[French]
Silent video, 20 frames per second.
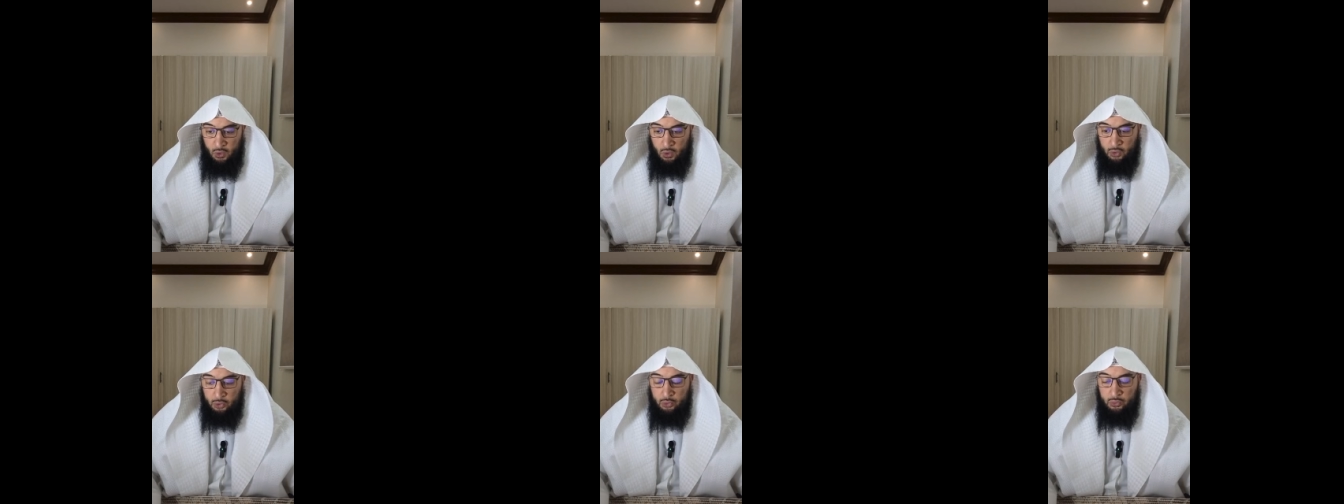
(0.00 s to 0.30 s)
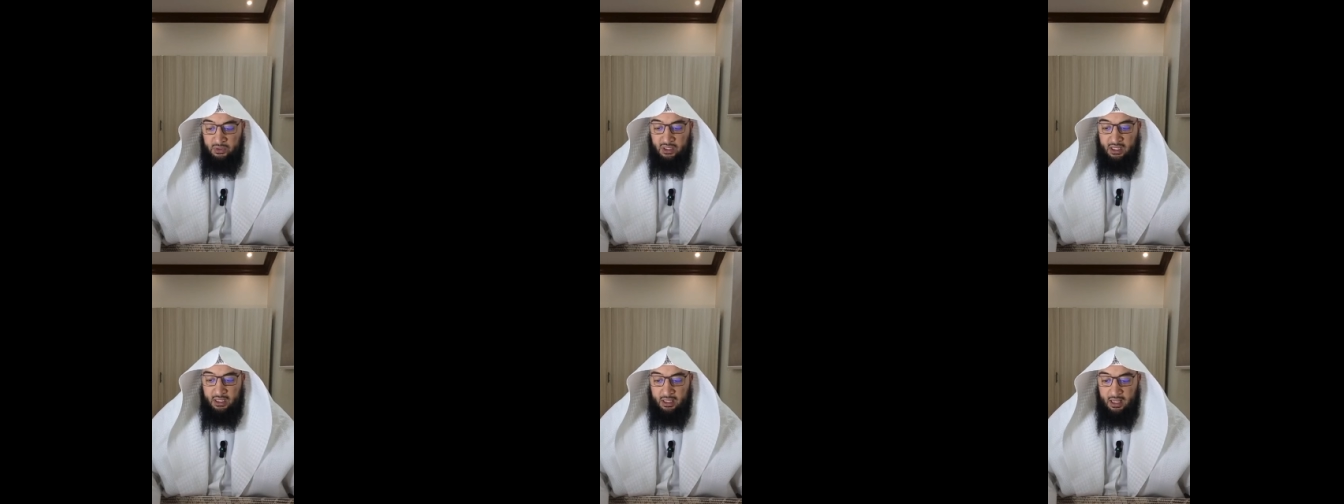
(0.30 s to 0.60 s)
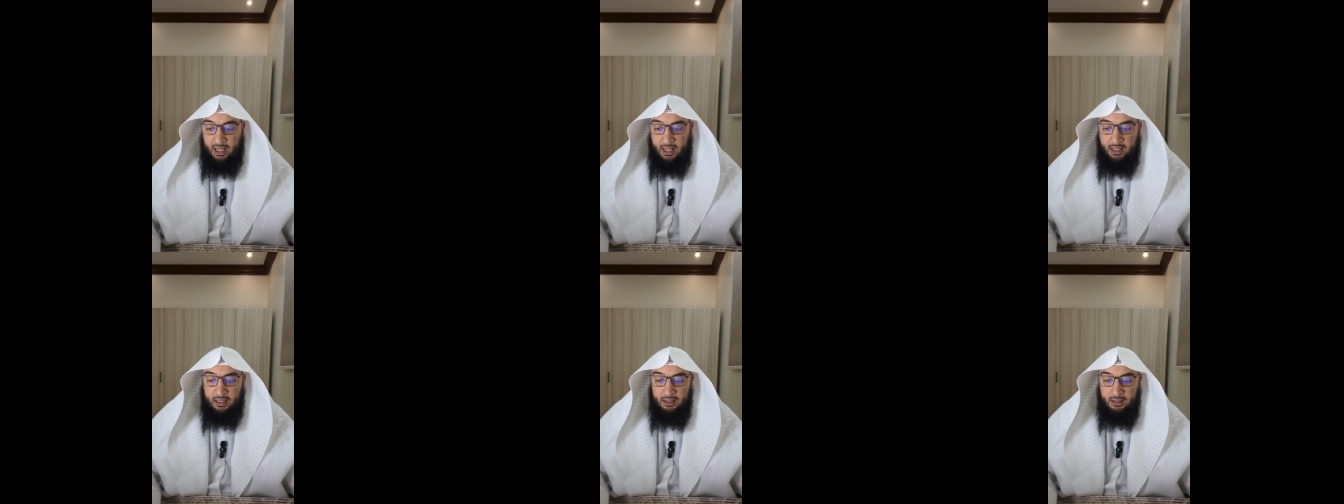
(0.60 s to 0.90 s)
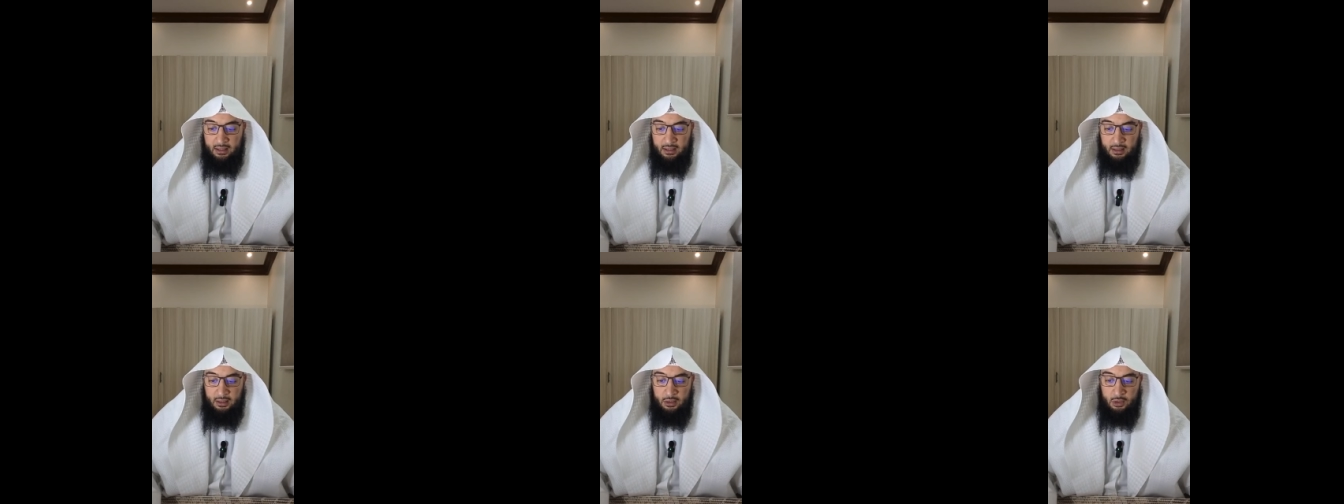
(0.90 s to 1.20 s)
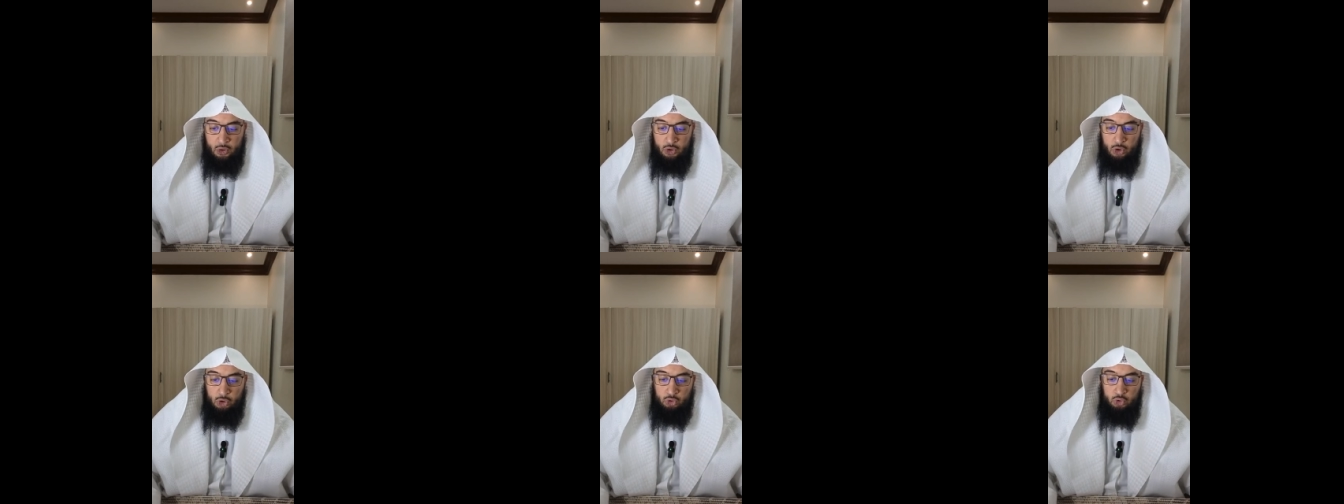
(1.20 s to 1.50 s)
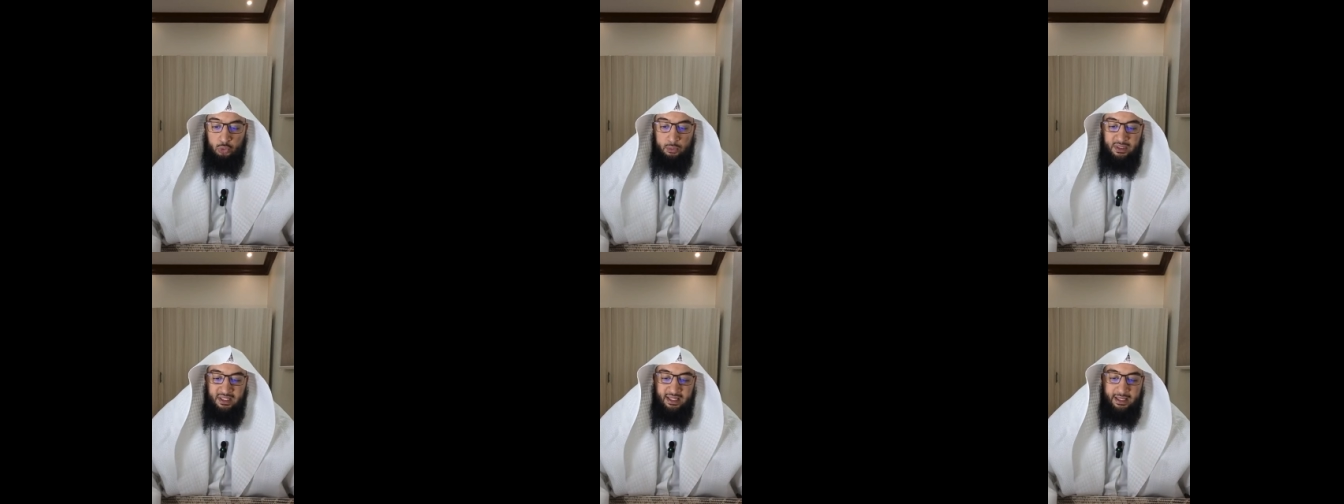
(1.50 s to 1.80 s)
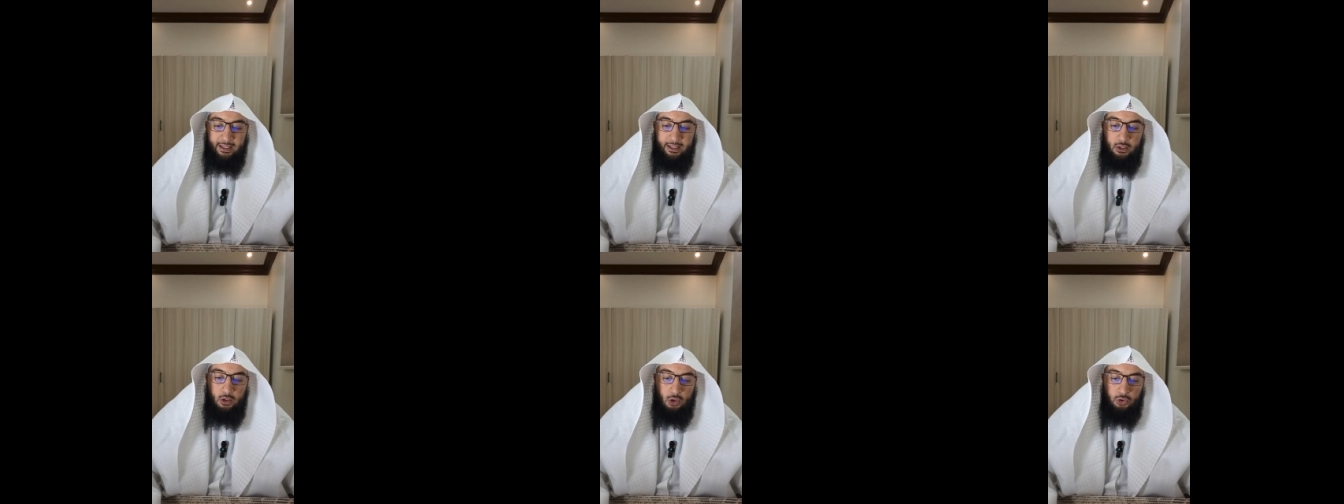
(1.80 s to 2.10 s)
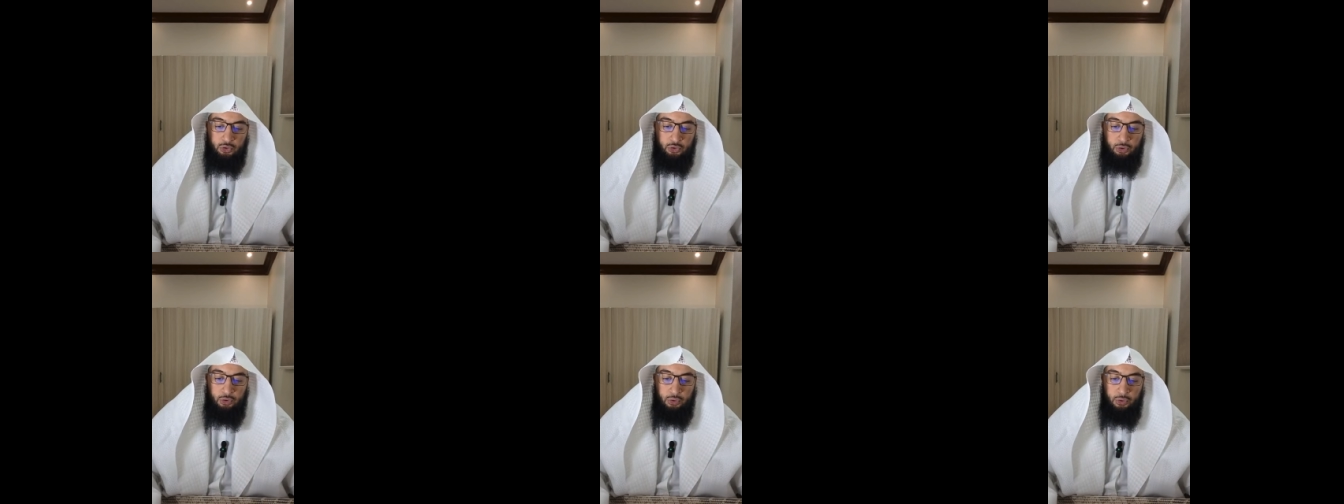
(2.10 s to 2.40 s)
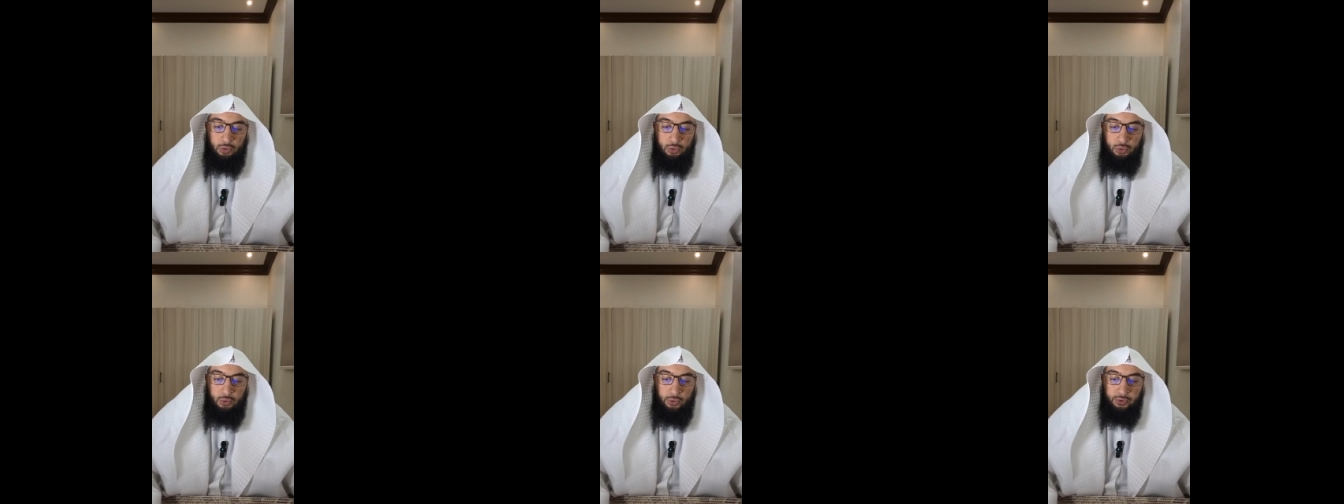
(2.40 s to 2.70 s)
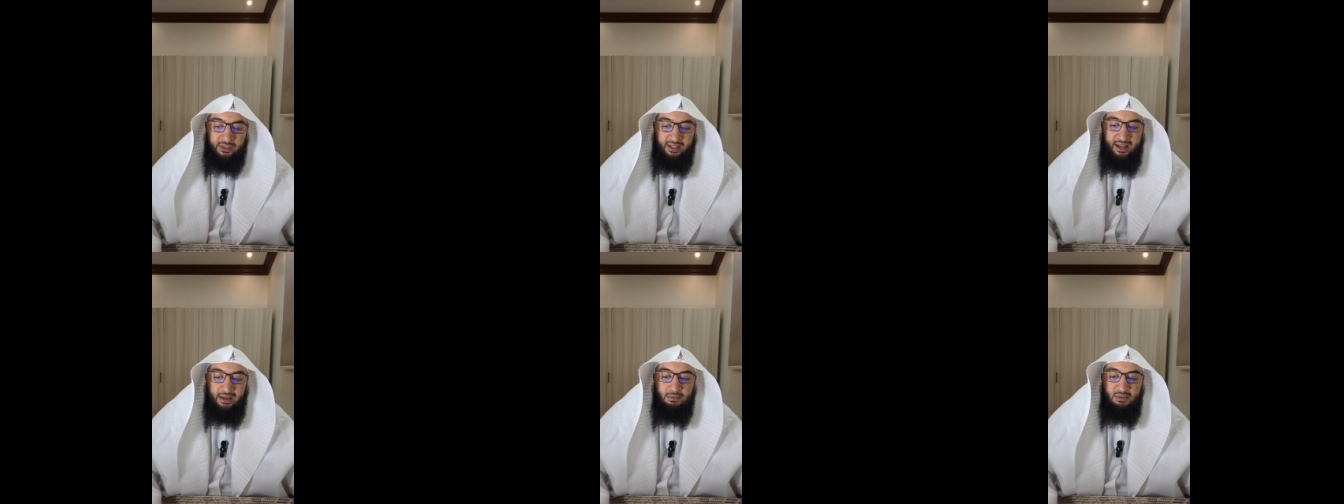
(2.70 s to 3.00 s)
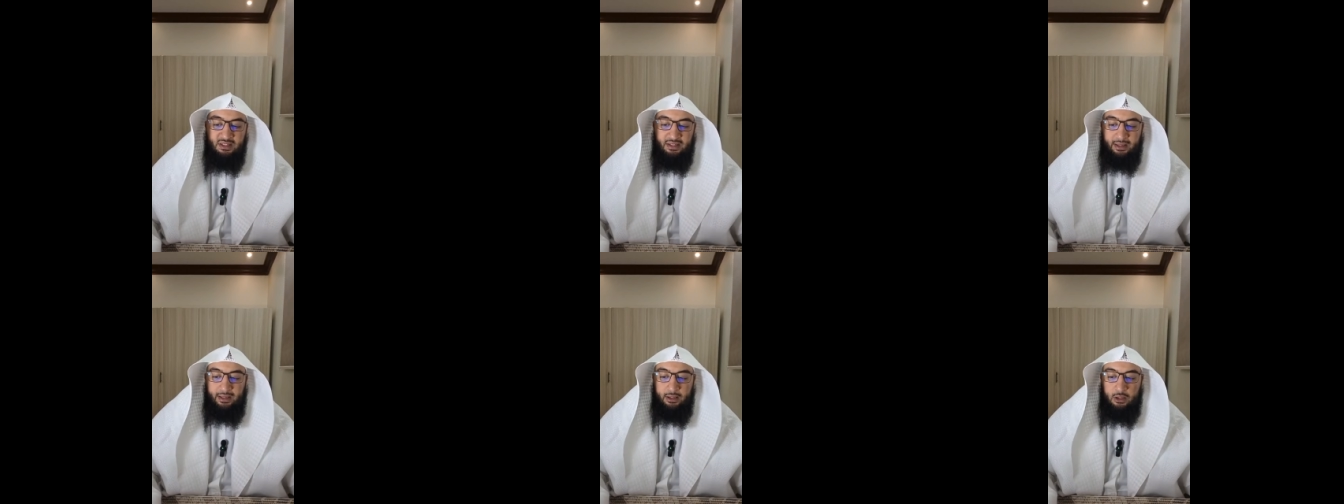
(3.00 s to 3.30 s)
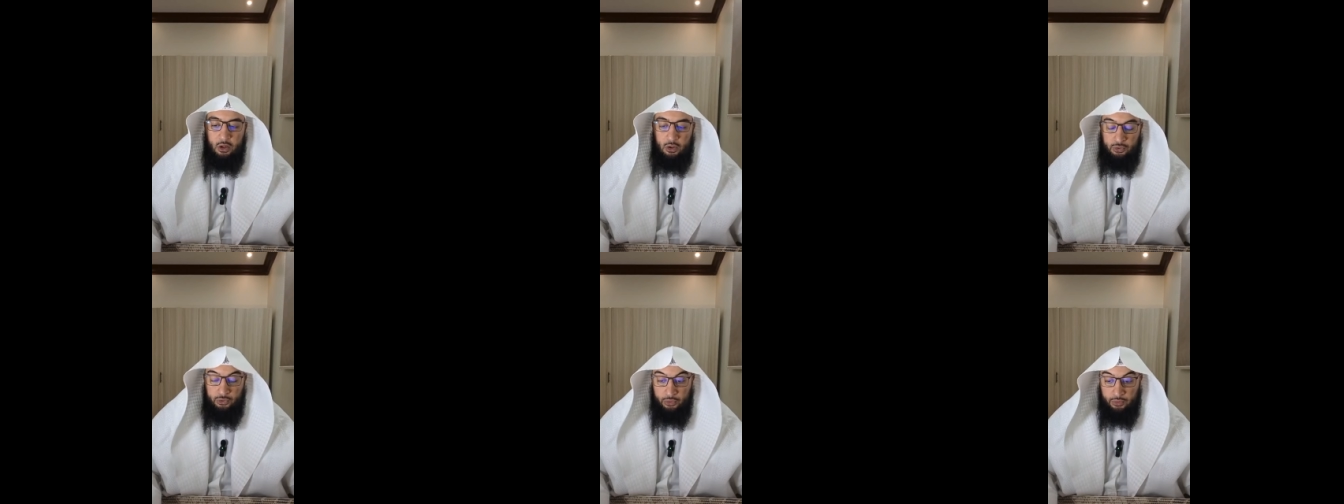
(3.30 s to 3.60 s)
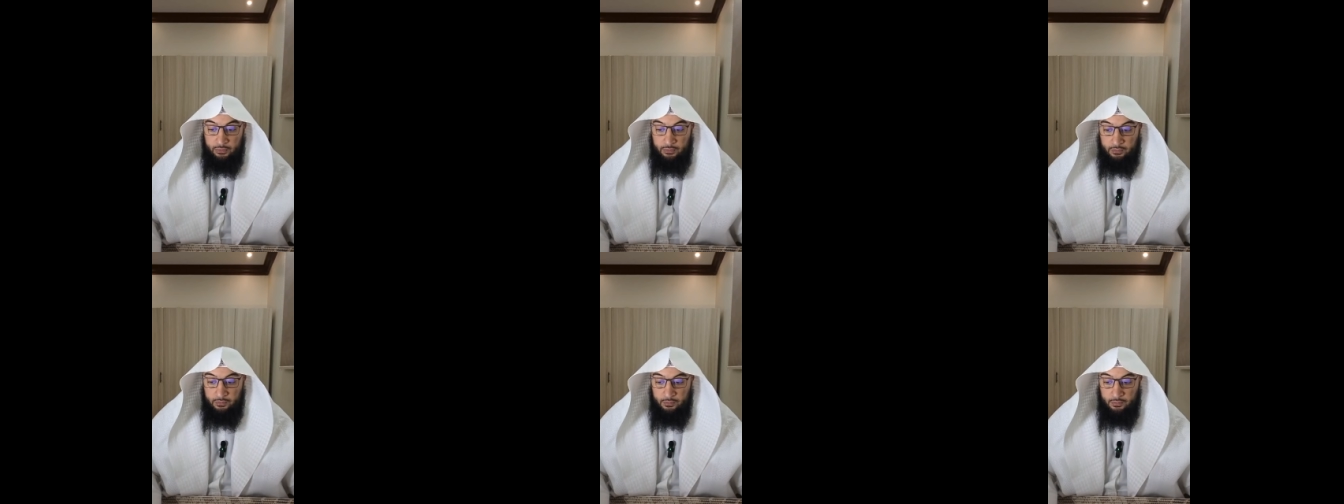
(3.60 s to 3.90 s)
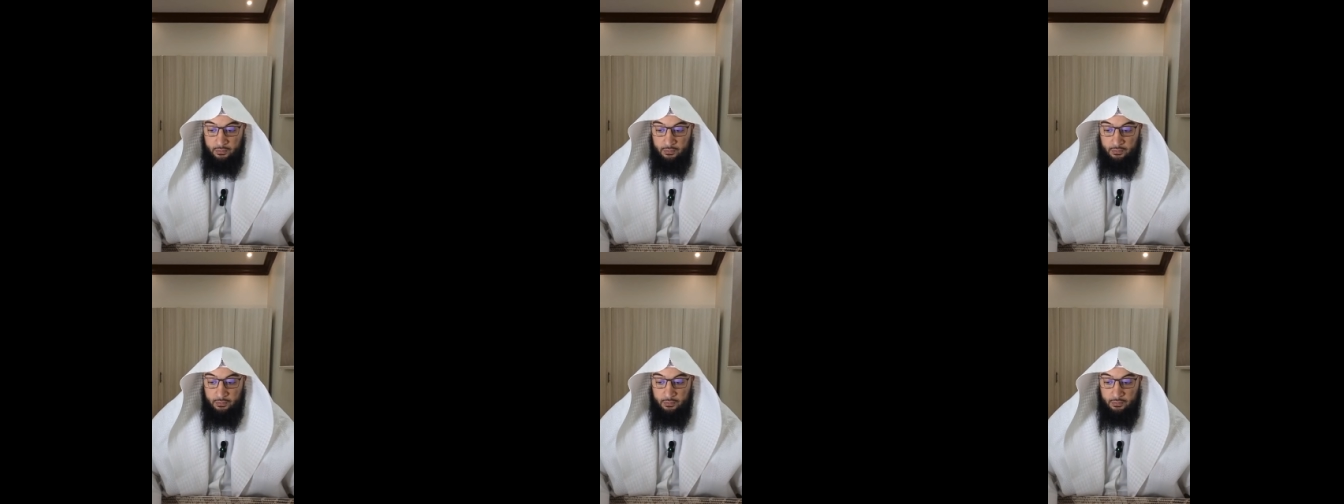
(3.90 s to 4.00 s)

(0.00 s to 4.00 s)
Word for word: Au nom d'Allah, le tout miséricordieux, le très miséricordieux.